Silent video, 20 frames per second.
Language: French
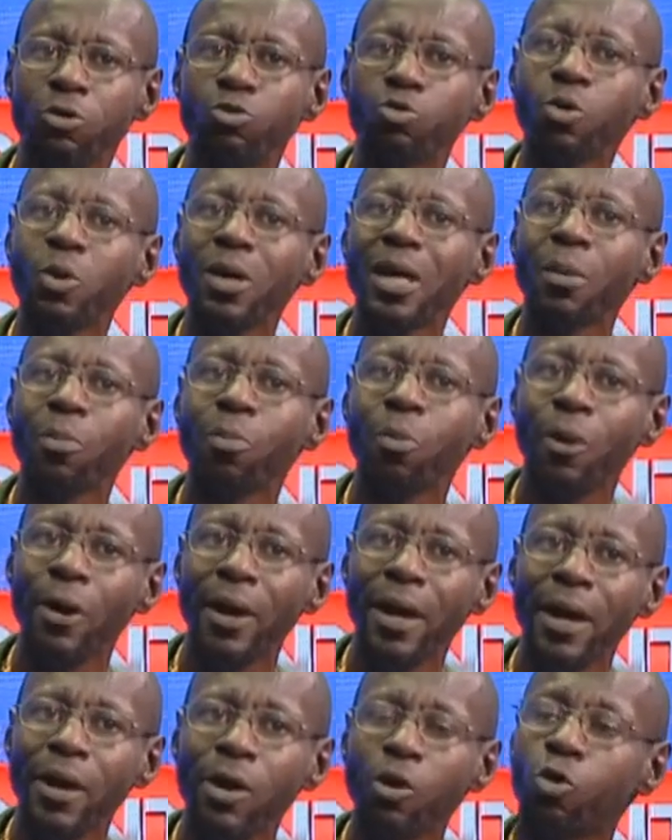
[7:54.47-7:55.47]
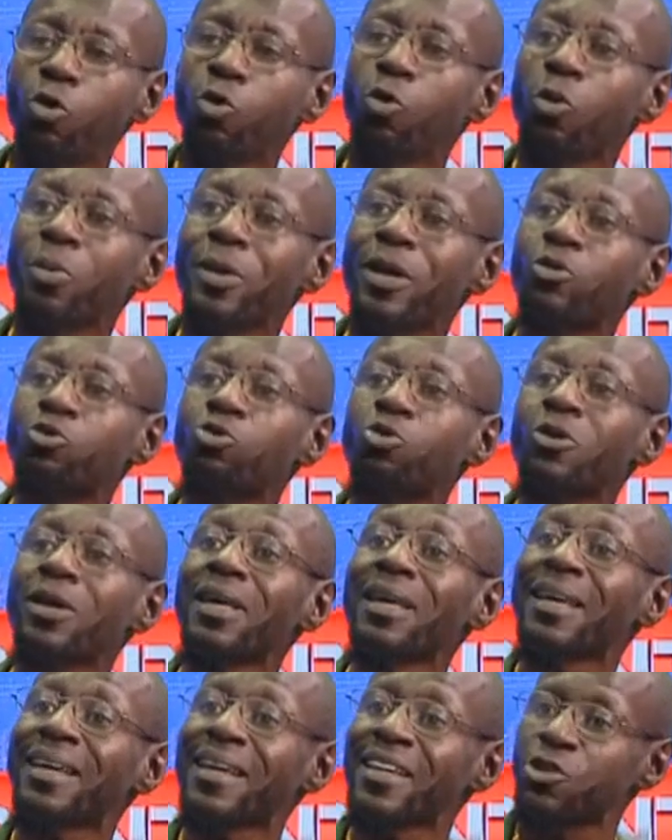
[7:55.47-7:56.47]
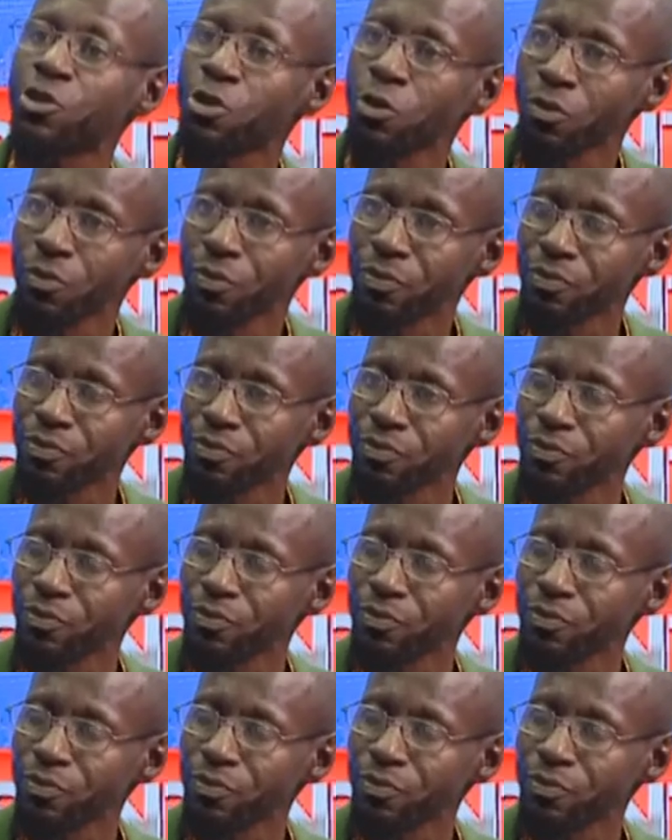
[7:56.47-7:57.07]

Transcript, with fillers: euh, tous les points ou, bien toutes les questions